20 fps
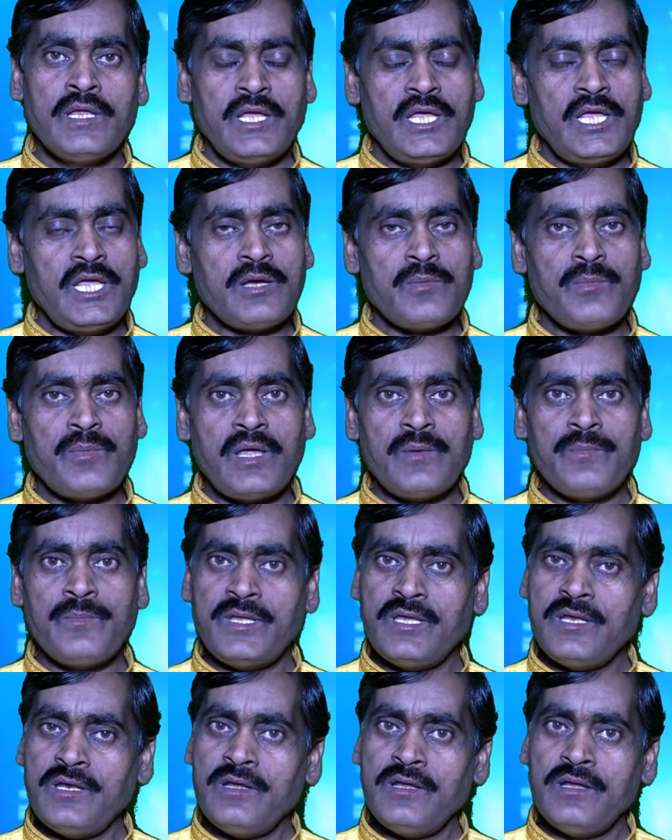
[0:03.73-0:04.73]
एक बार
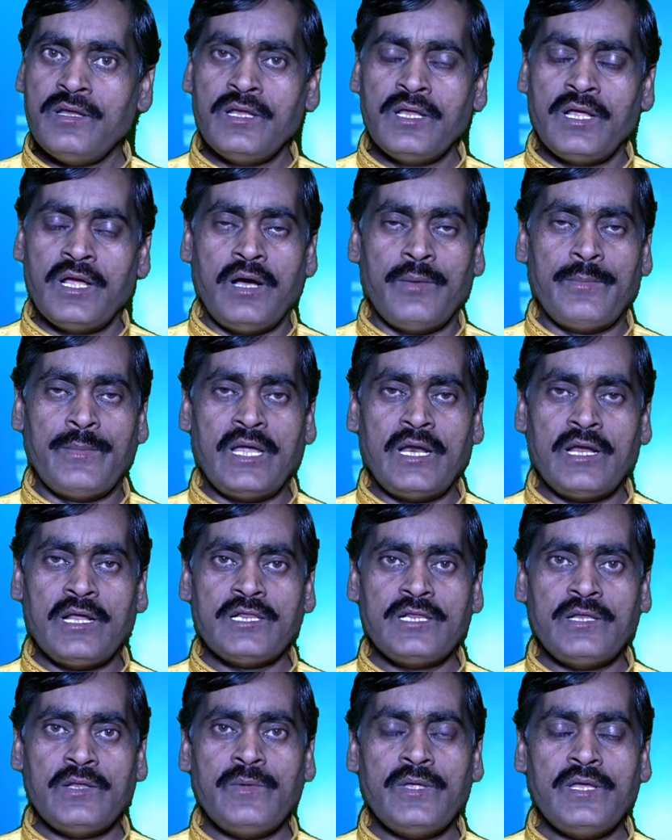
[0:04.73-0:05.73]
फिर हमारा
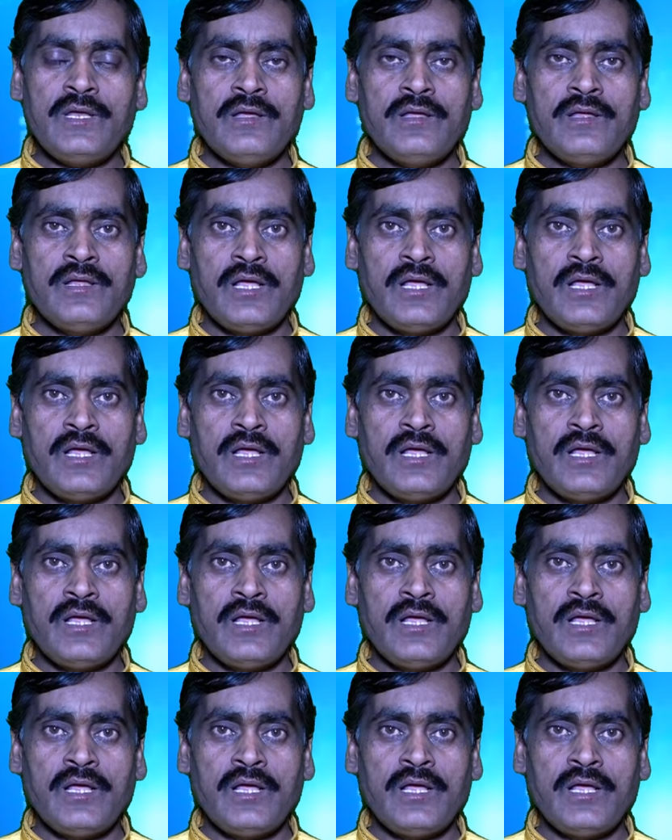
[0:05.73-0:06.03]
शिविर